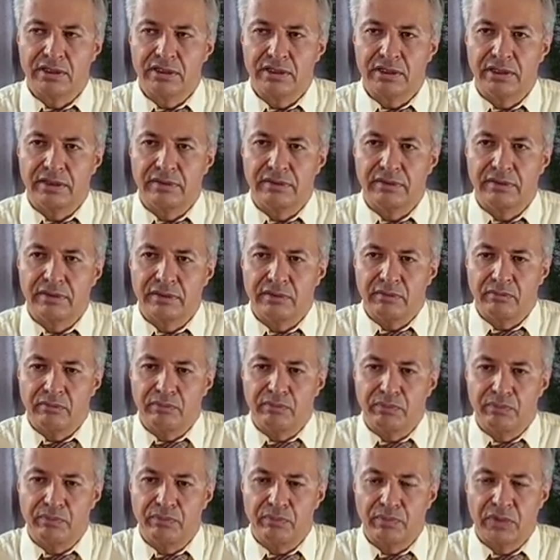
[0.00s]
die
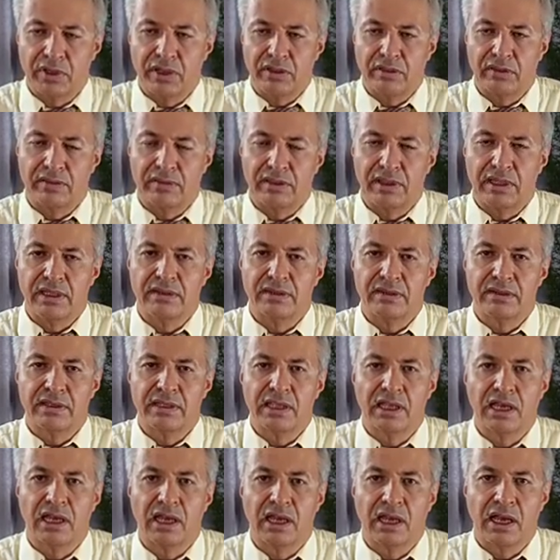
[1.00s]
sind
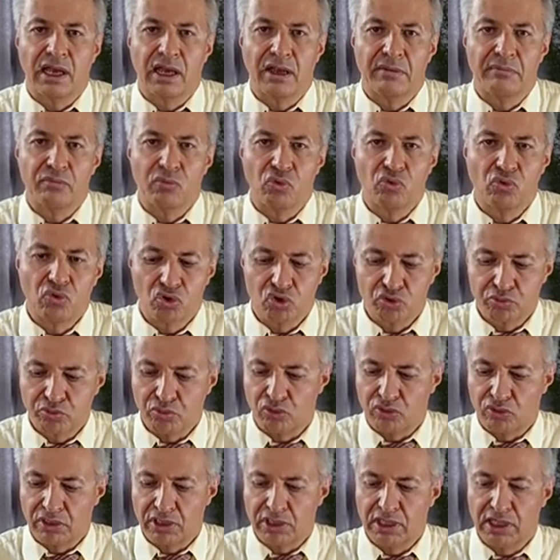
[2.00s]
am
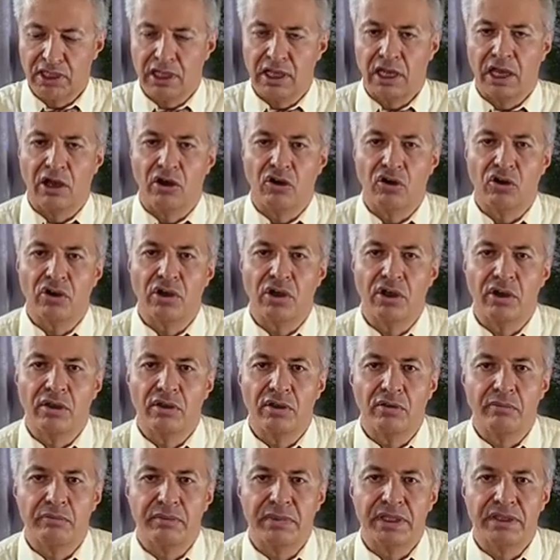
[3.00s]
Ursprung auch
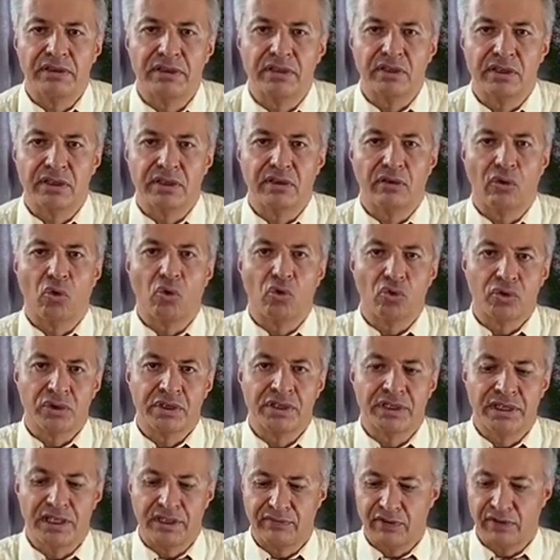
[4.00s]
mit
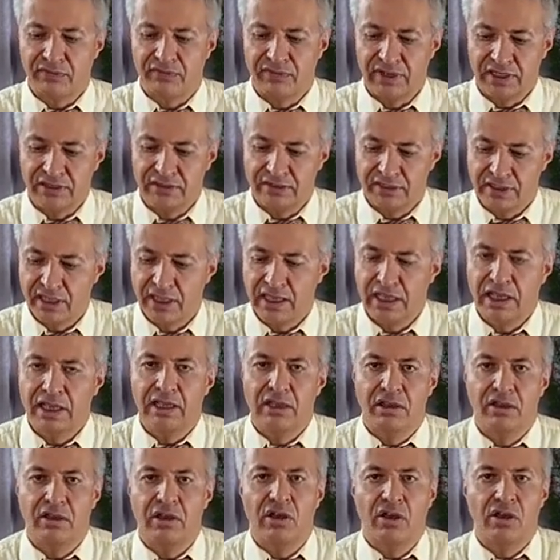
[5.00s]
roten Tee verwandt,
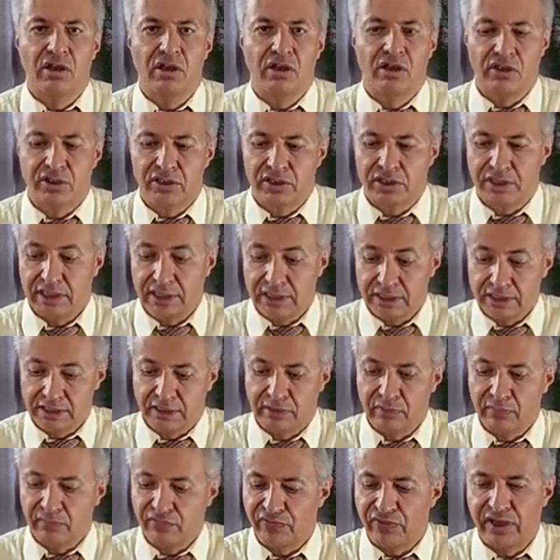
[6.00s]
in
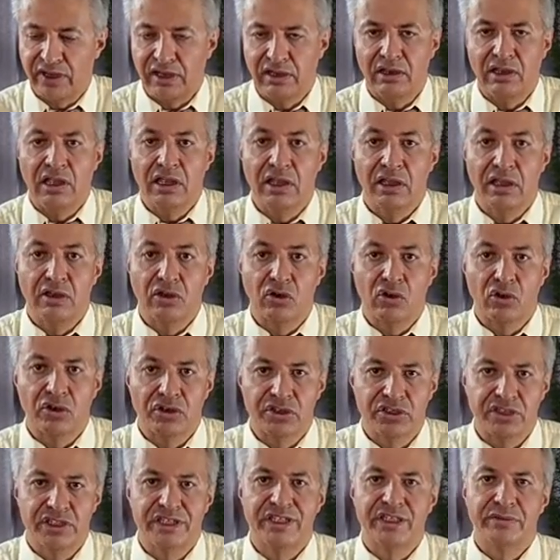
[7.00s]
diesem Fall
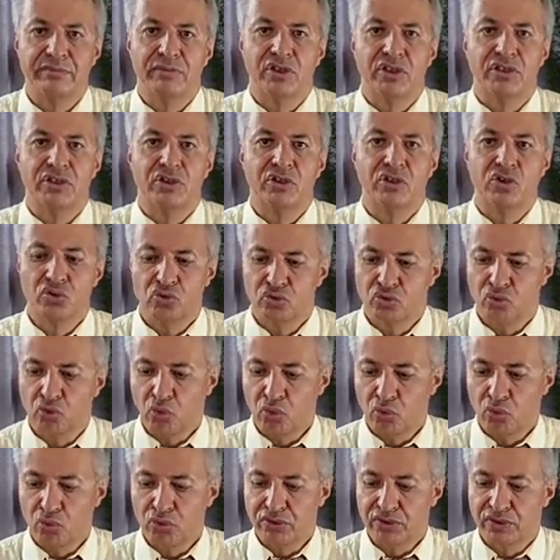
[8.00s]
Chimen
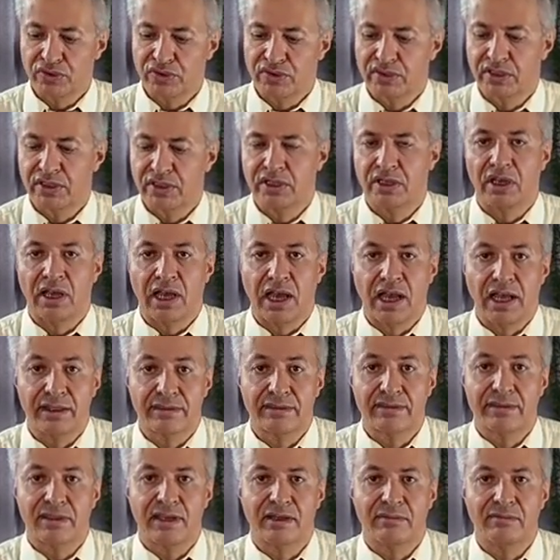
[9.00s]
und
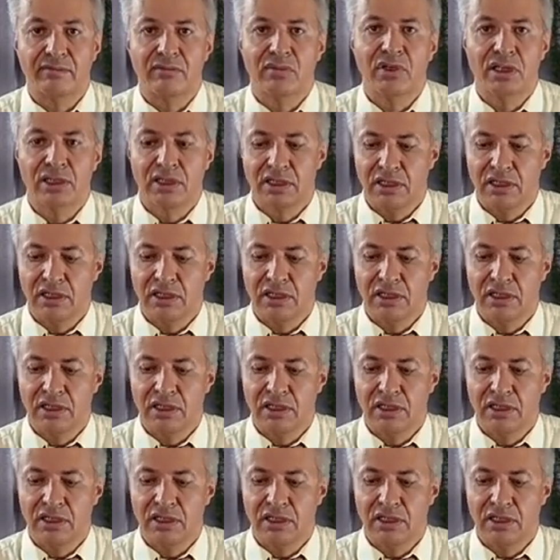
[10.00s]
Assam